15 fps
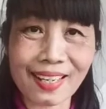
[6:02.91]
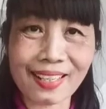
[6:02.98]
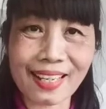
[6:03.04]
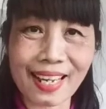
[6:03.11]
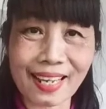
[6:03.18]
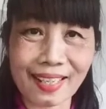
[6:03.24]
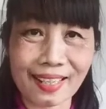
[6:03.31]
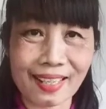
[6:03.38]

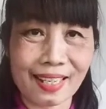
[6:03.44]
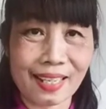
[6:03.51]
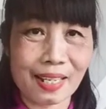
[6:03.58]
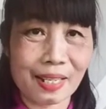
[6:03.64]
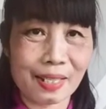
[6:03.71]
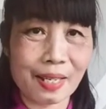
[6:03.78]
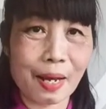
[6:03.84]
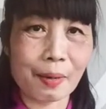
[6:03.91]
เด็
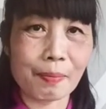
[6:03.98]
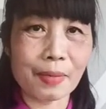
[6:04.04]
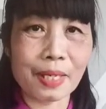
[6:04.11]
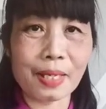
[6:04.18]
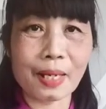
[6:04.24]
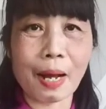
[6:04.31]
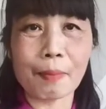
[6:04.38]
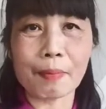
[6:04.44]
กๆ ยังมี
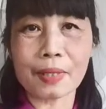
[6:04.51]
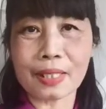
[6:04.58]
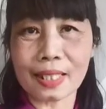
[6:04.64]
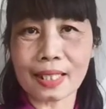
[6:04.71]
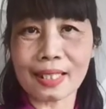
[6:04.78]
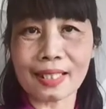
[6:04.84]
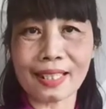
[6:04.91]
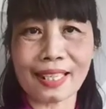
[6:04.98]
คำ
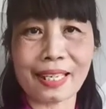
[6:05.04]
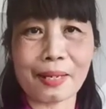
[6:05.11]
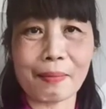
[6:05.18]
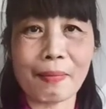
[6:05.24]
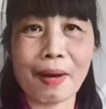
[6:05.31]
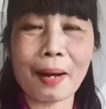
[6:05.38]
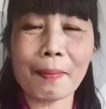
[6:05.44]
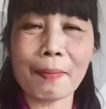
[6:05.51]
อื่นๆอีก
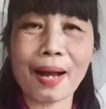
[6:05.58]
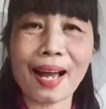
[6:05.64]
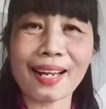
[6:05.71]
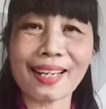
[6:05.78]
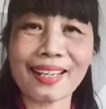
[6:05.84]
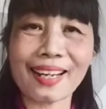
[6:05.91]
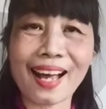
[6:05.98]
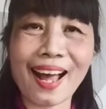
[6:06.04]
มากมาย
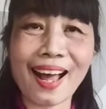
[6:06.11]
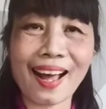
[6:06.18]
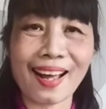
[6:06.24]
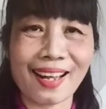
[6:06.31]
เลยค่ะ